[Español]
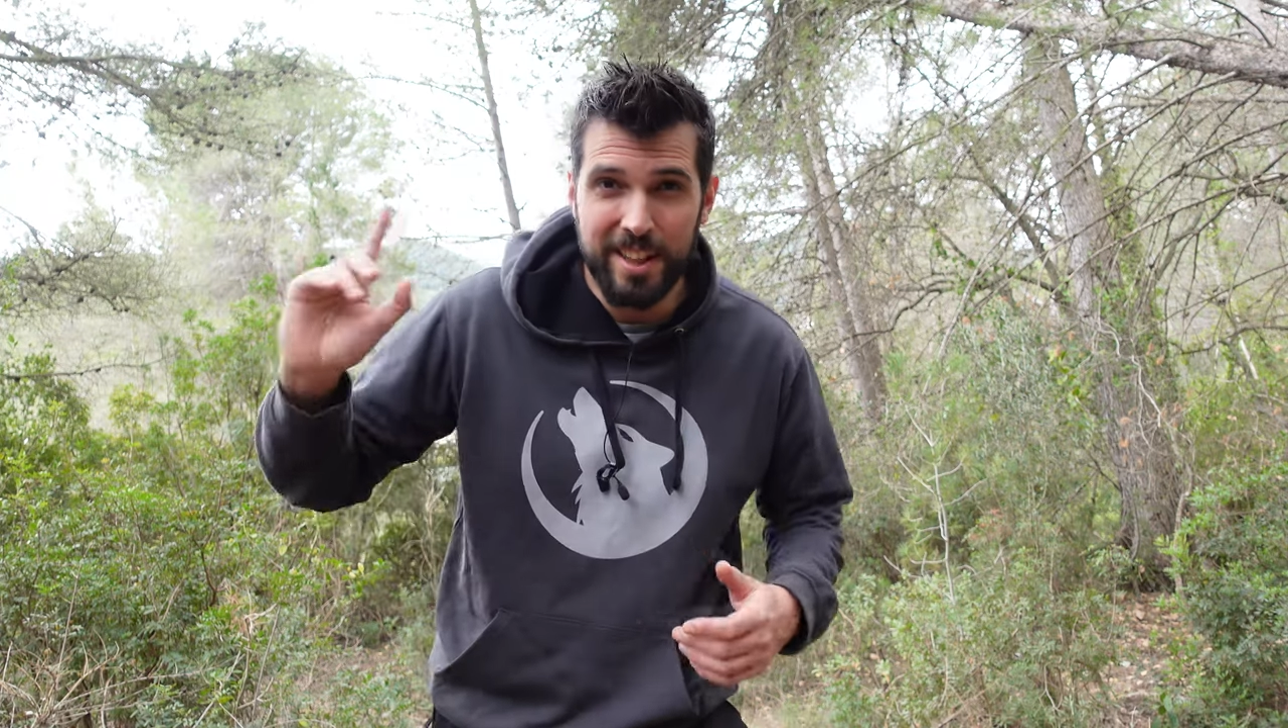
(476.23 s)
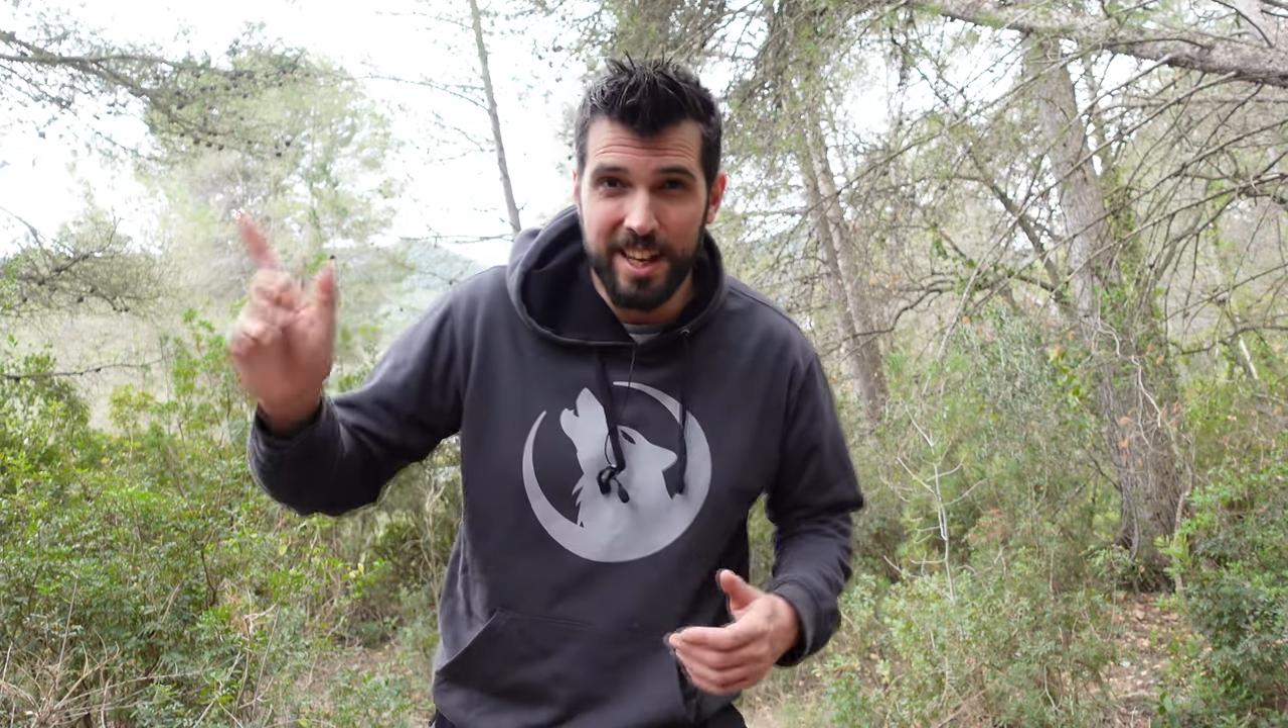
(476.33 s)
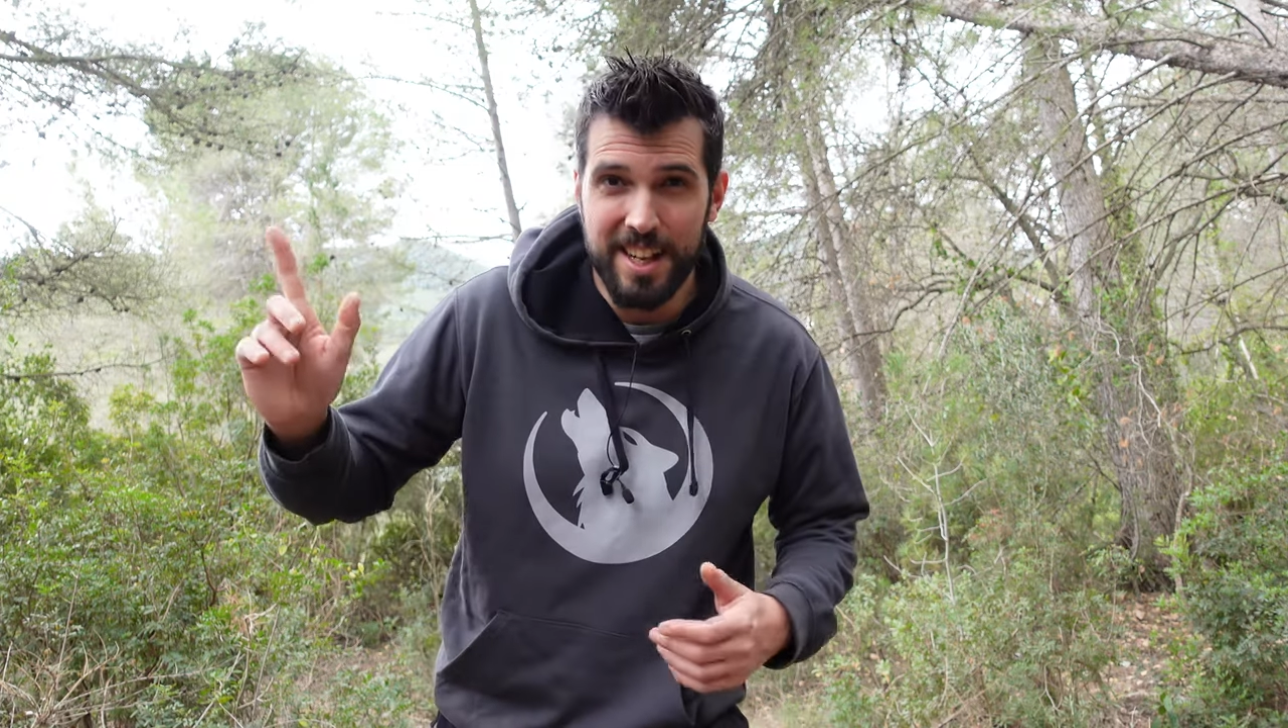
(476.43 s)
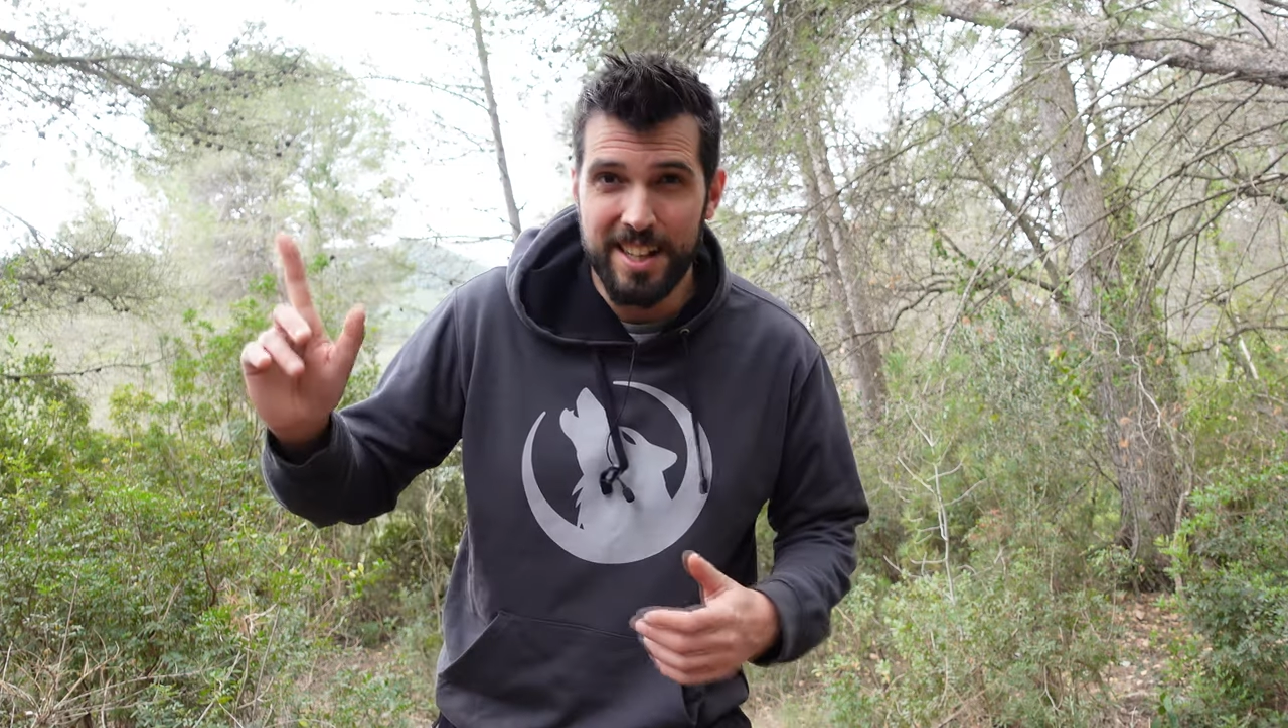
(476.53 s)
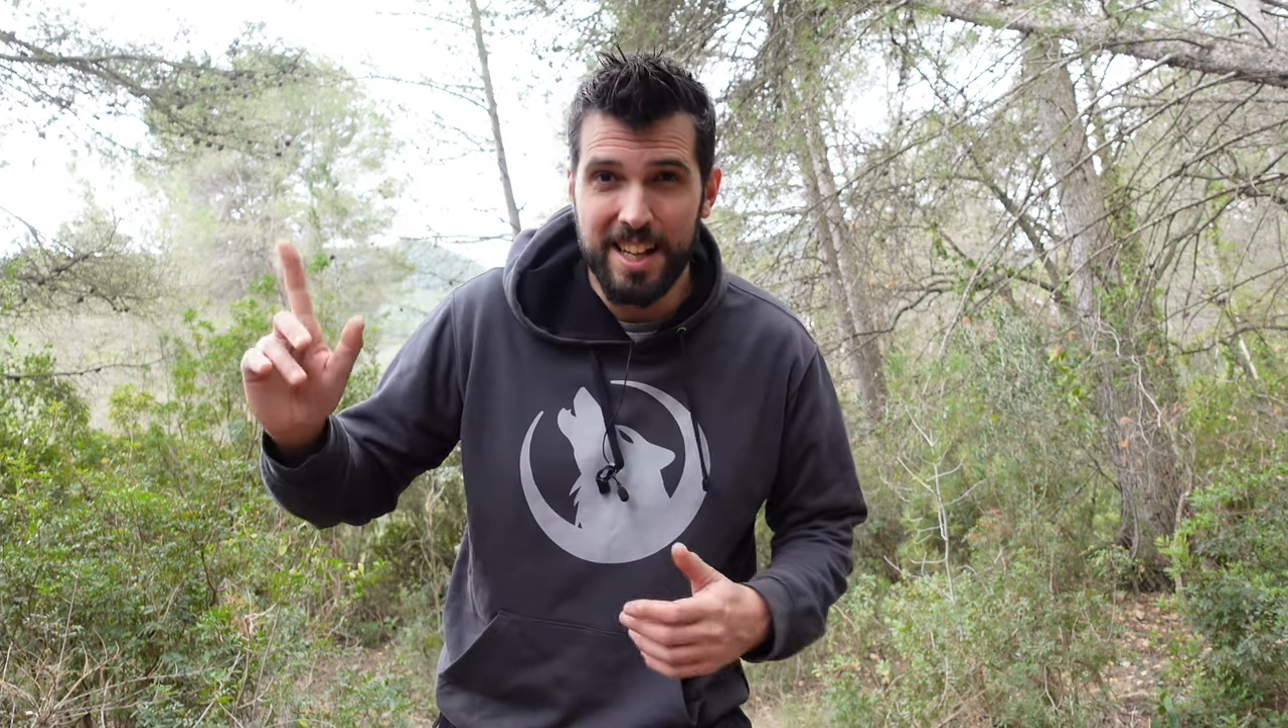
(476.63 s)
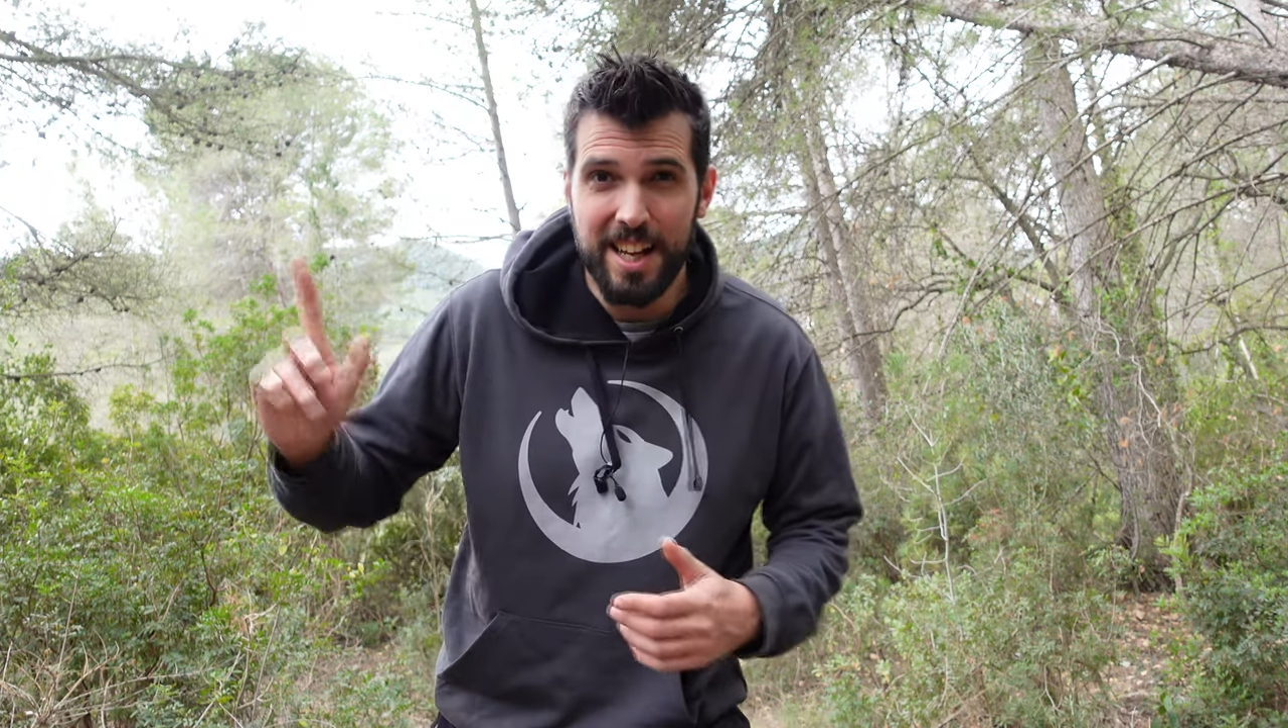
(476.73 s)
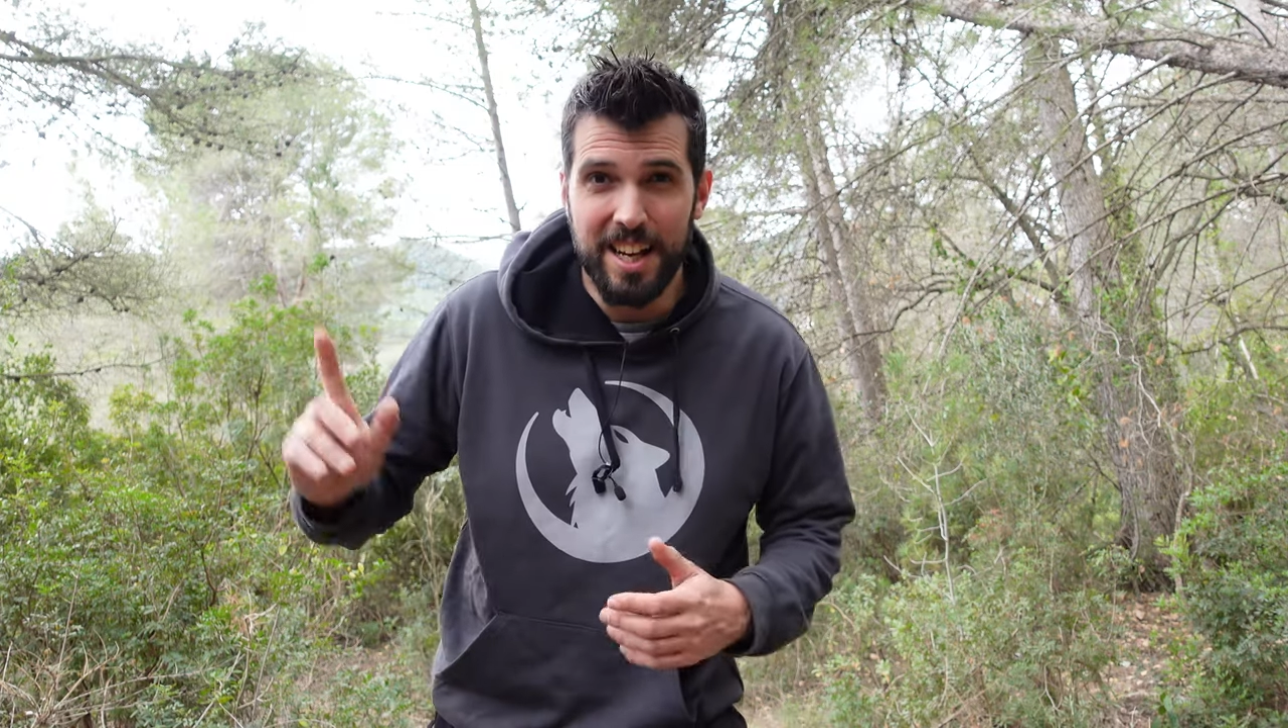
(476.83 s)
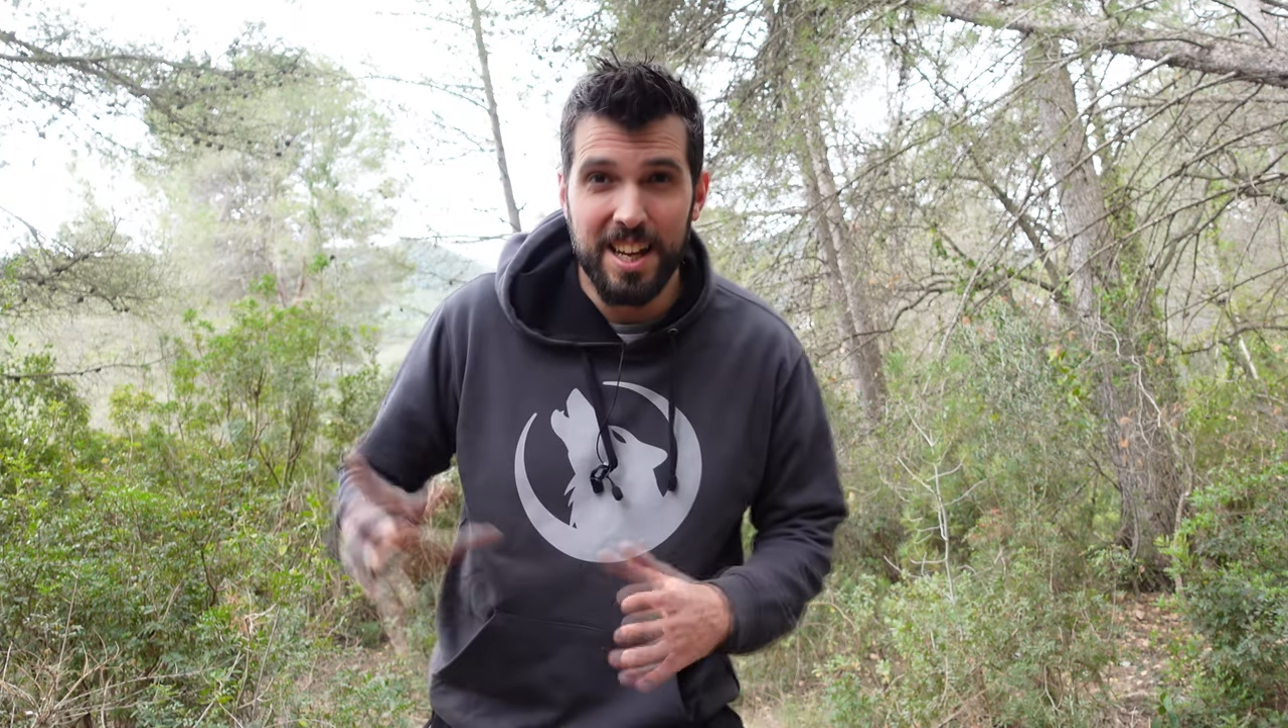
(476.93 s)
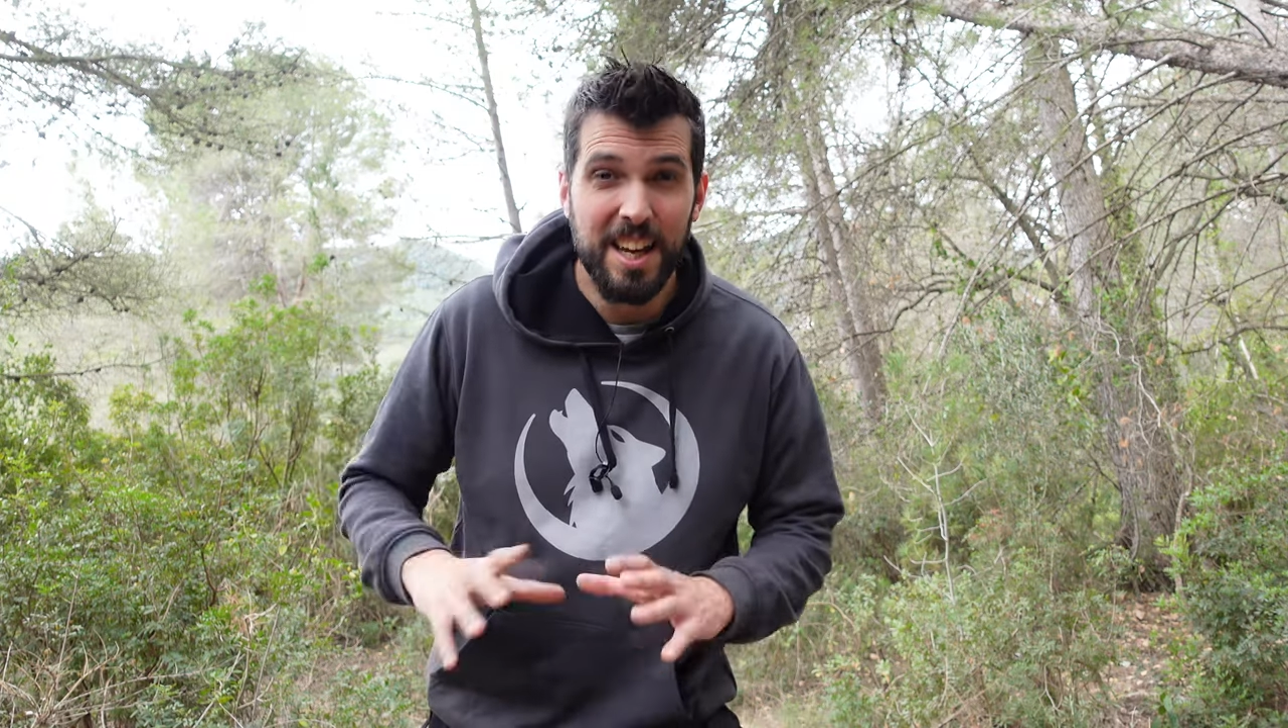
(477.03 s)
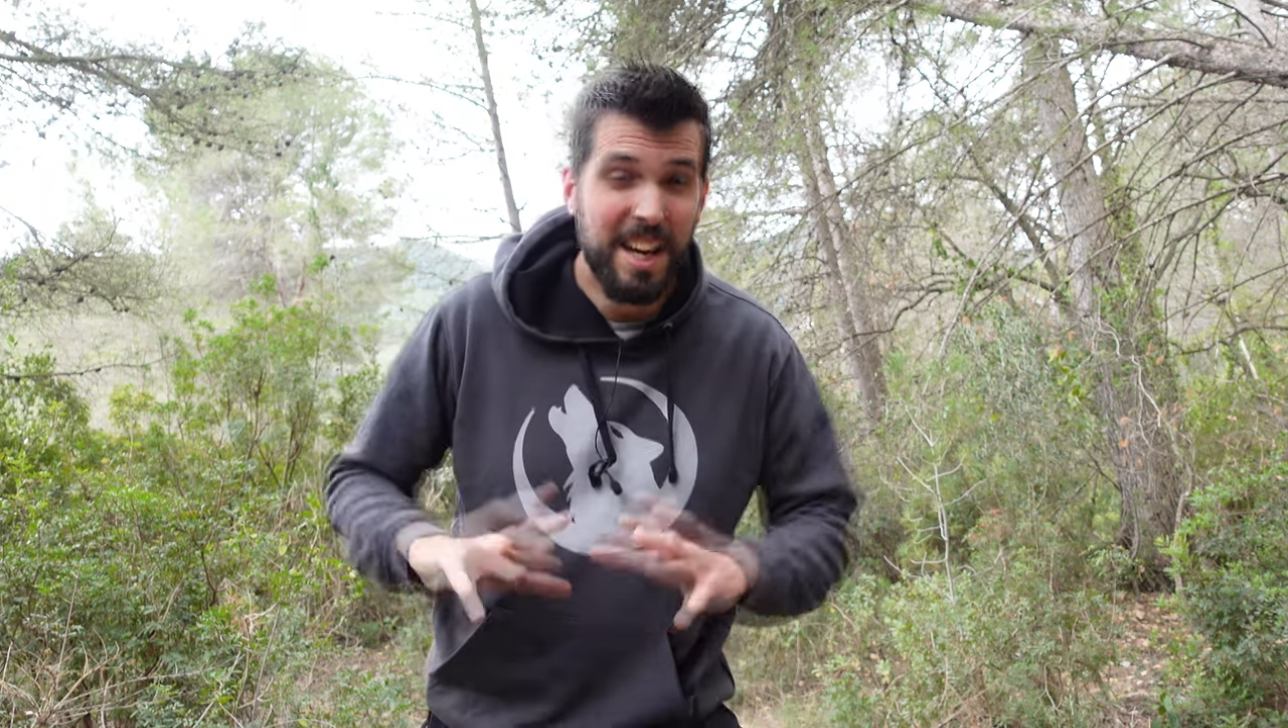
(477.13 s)
tarjetita
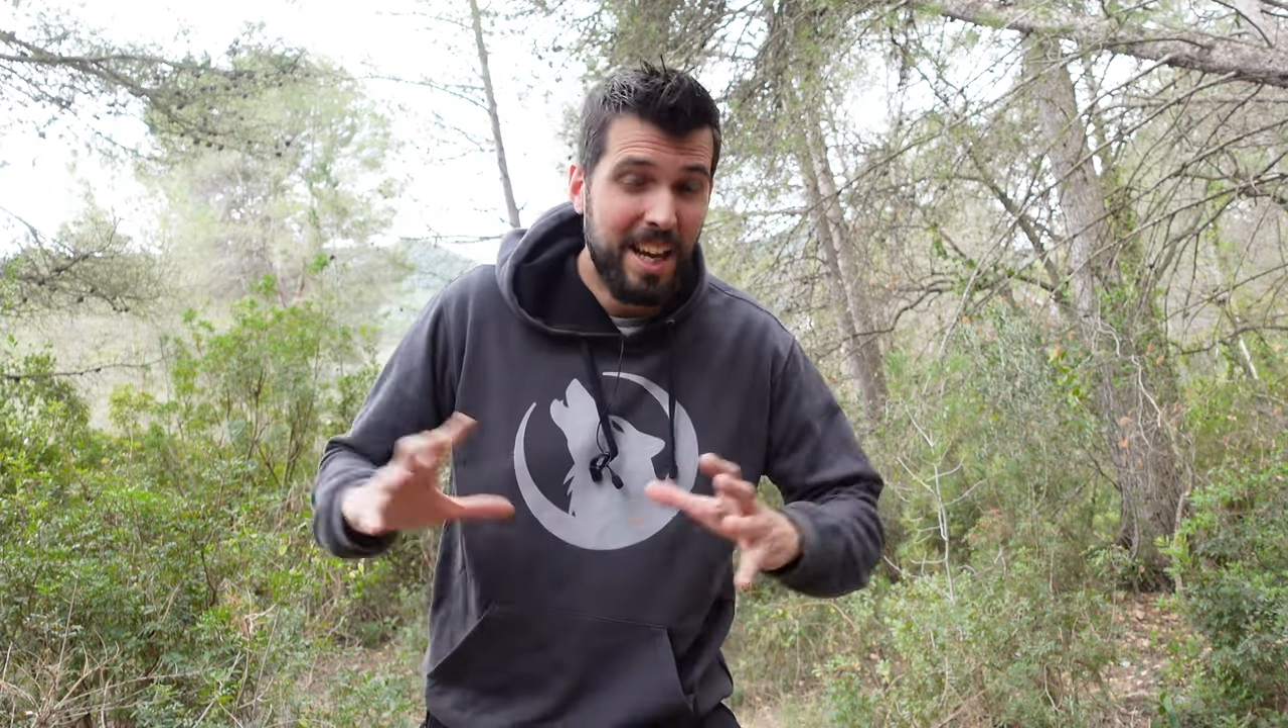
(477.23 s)
aquí